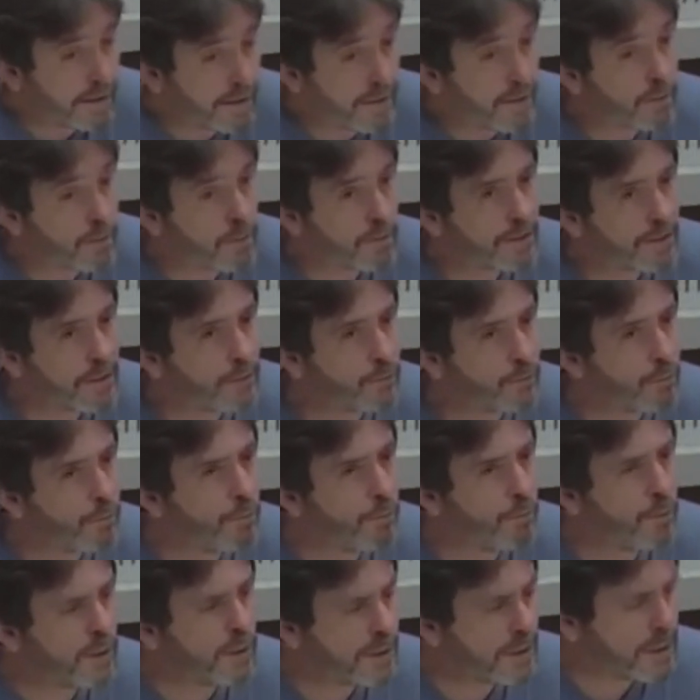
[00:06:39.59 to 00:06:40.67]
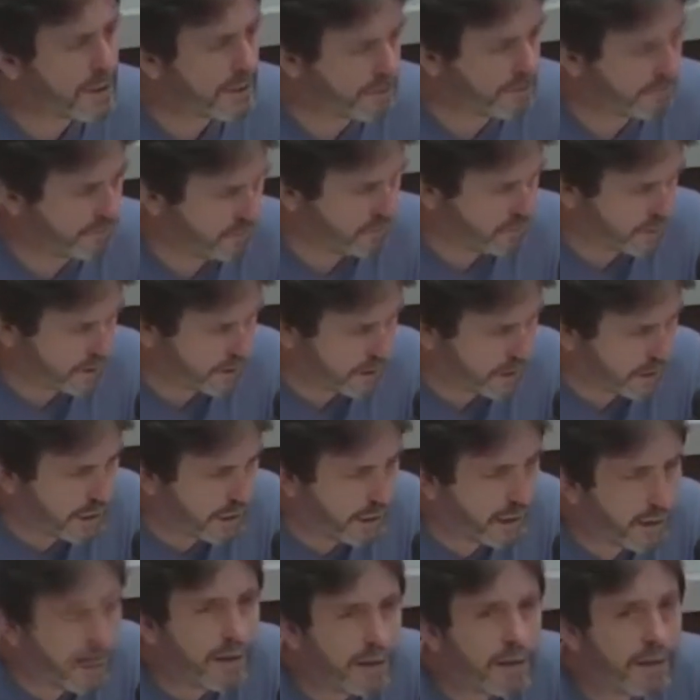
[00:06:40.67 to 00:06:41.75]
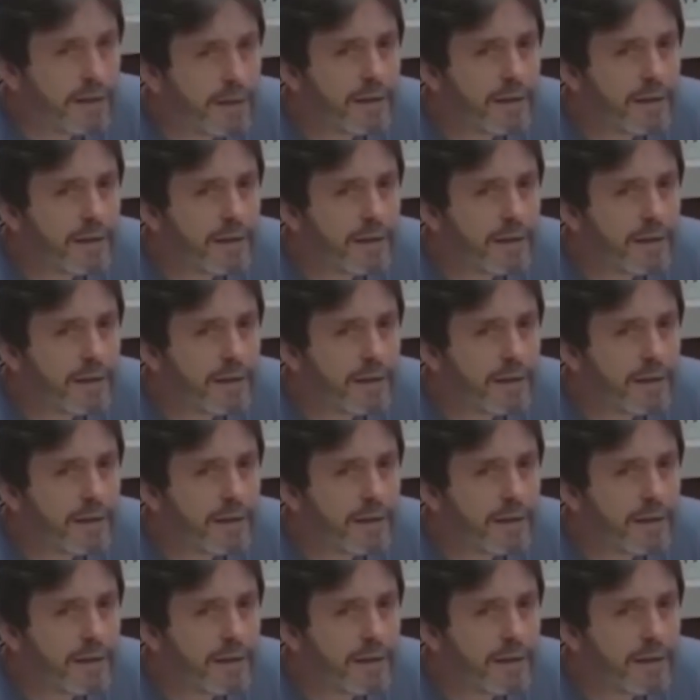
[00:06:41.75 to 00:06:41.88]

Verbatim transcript: é, encontrado força em você